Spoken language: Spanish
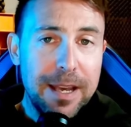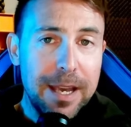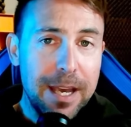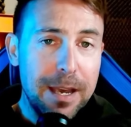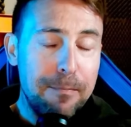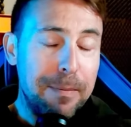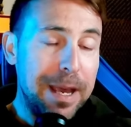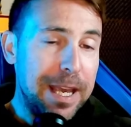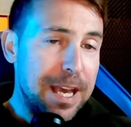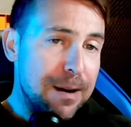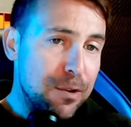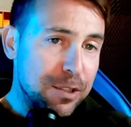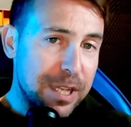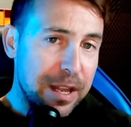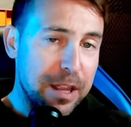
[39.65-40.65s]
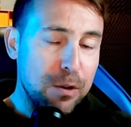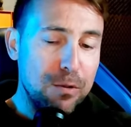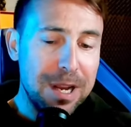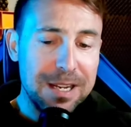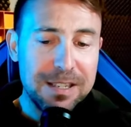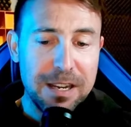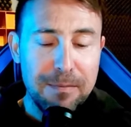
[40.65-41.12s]
Eh, veíamos hace
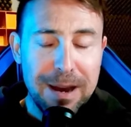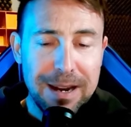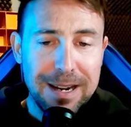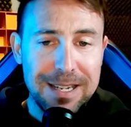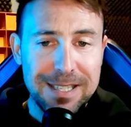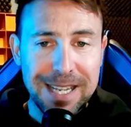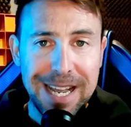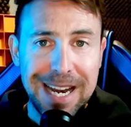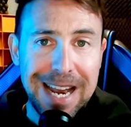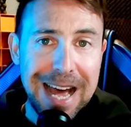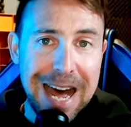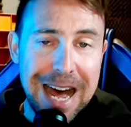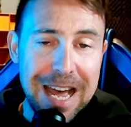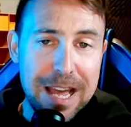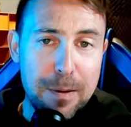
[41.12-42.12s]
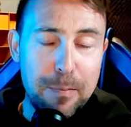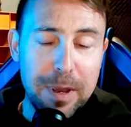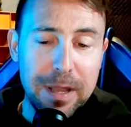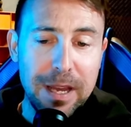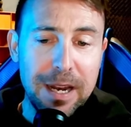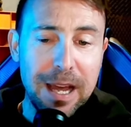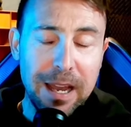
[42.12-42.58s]
unas semanas que la
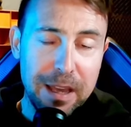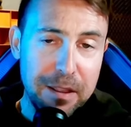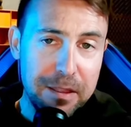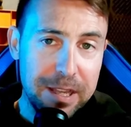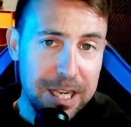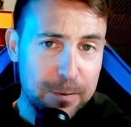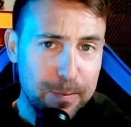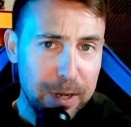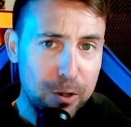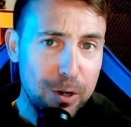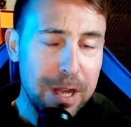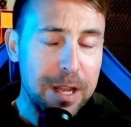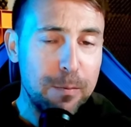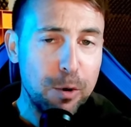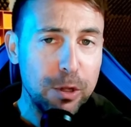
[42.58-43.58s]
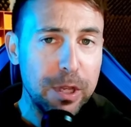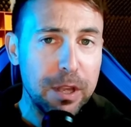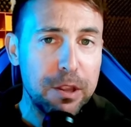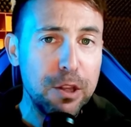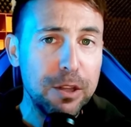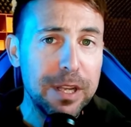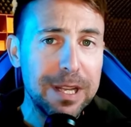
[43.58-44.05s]
AEPD, la Agencia Española de
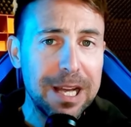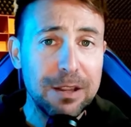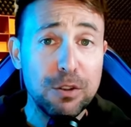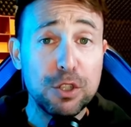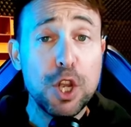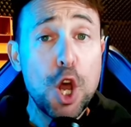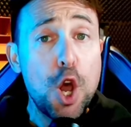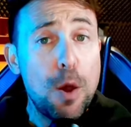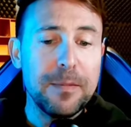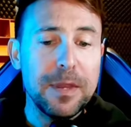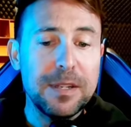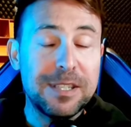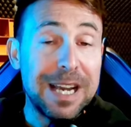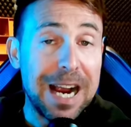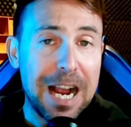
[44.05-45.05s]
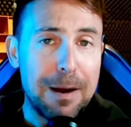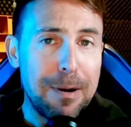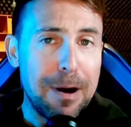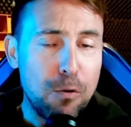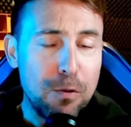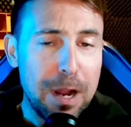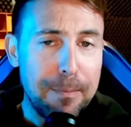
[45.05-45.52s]
Protección de Datos,
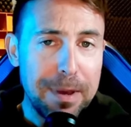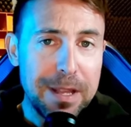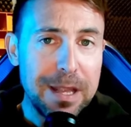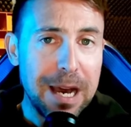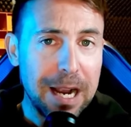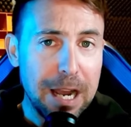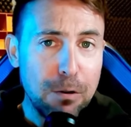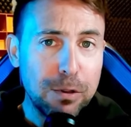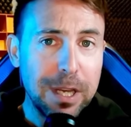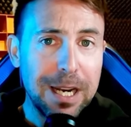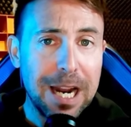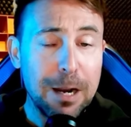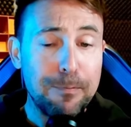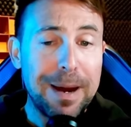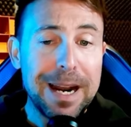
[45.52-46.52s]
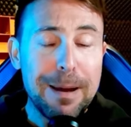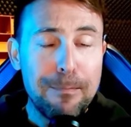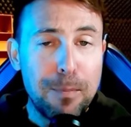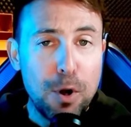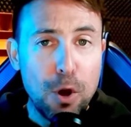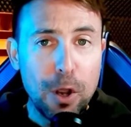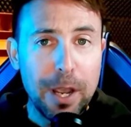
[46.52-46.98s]
sacaba una medida cautelar para
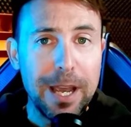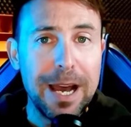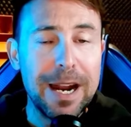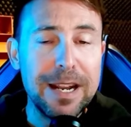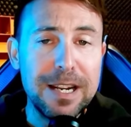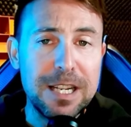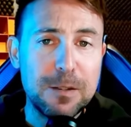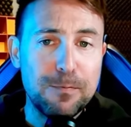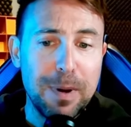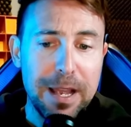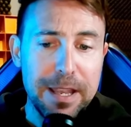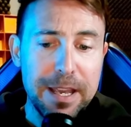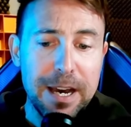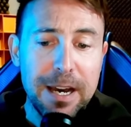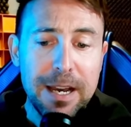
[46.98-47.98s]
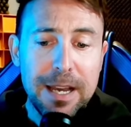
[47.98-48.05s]
bloquear en España